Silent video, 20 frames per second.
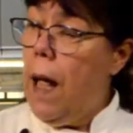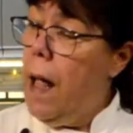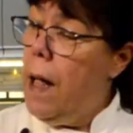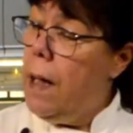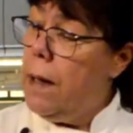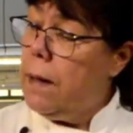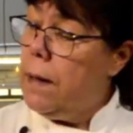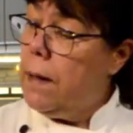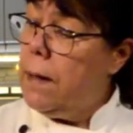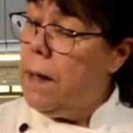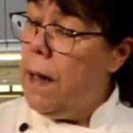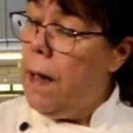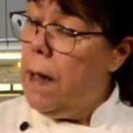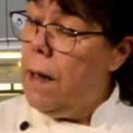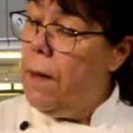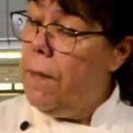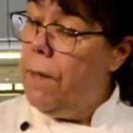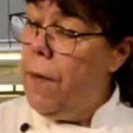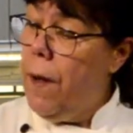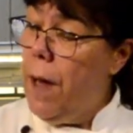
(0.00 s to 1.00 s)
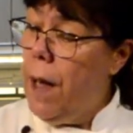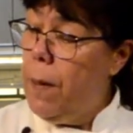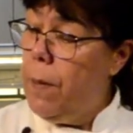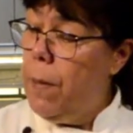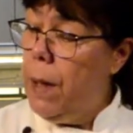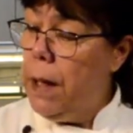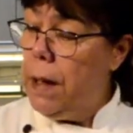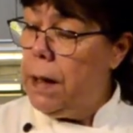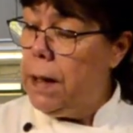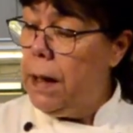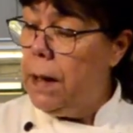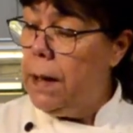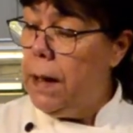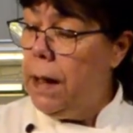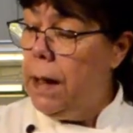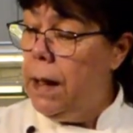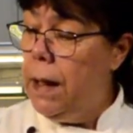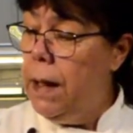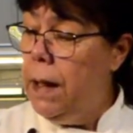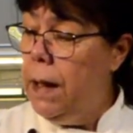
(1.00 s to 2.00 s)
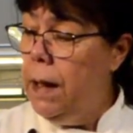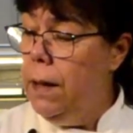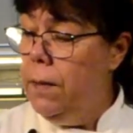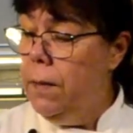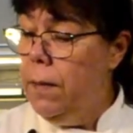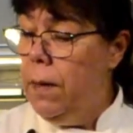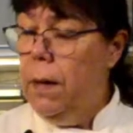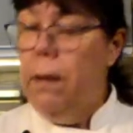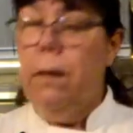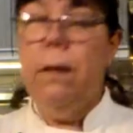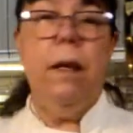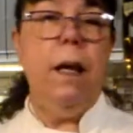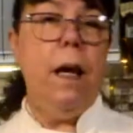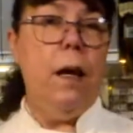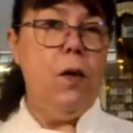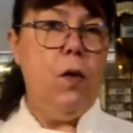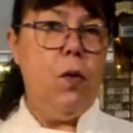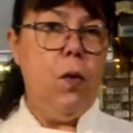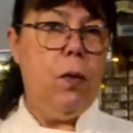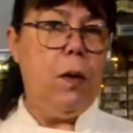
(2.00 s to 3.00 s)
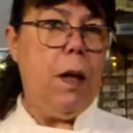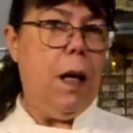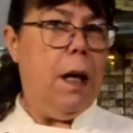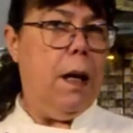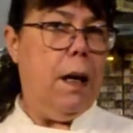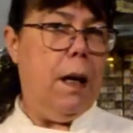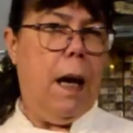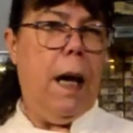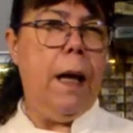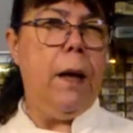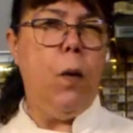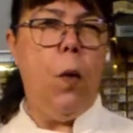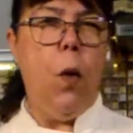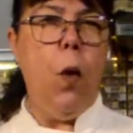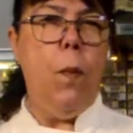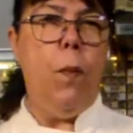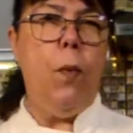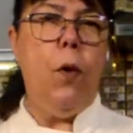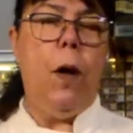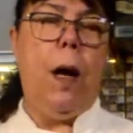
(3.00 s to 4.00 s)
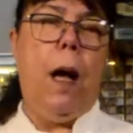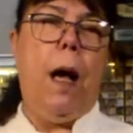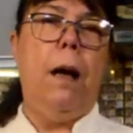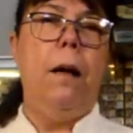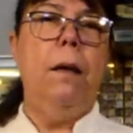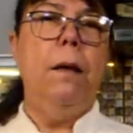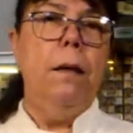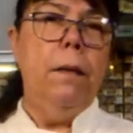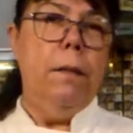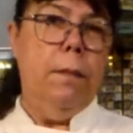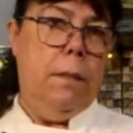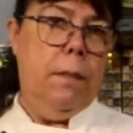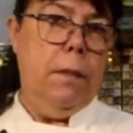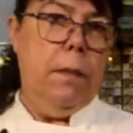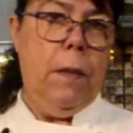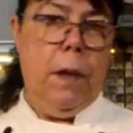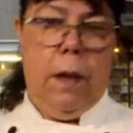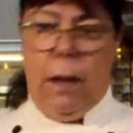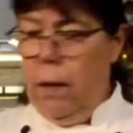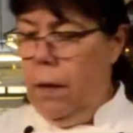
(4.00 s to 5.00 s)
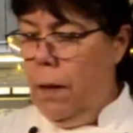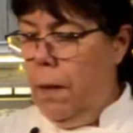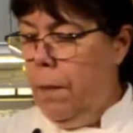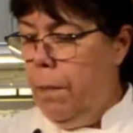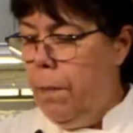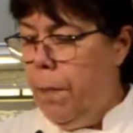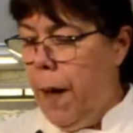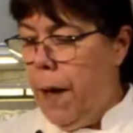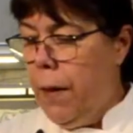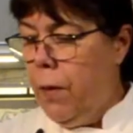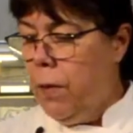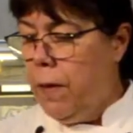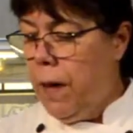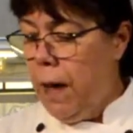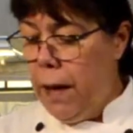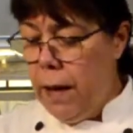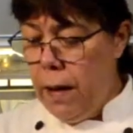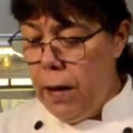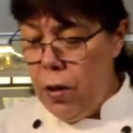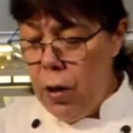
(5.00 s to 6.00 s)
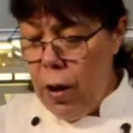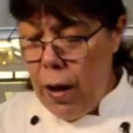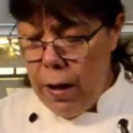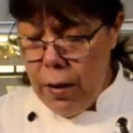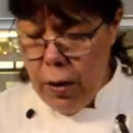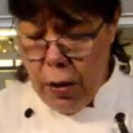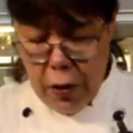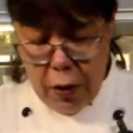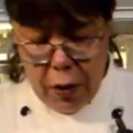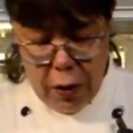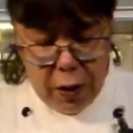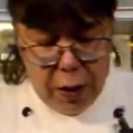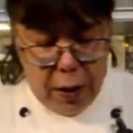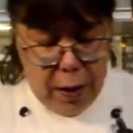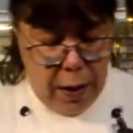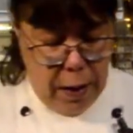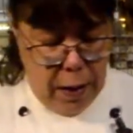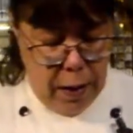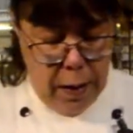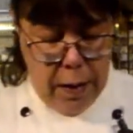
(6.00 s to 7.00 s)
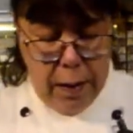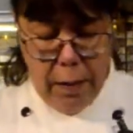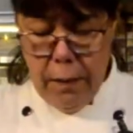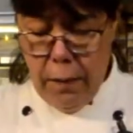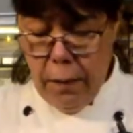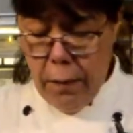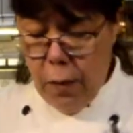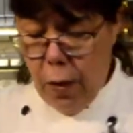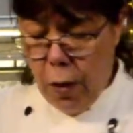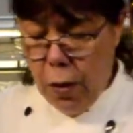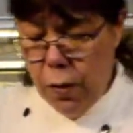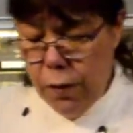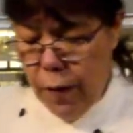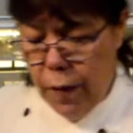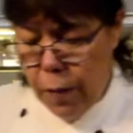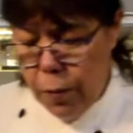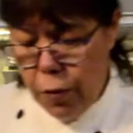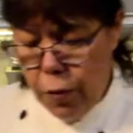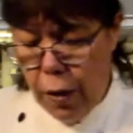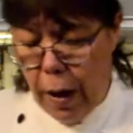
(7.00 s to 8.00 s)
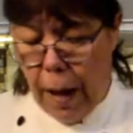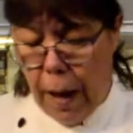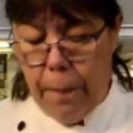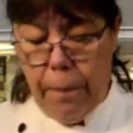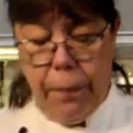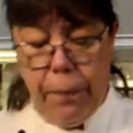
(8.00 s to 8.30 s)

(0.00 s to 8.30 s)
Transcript: essa ferramenta daqui, que ajuda a incorporar bem os ingredientes e nós vamos lá.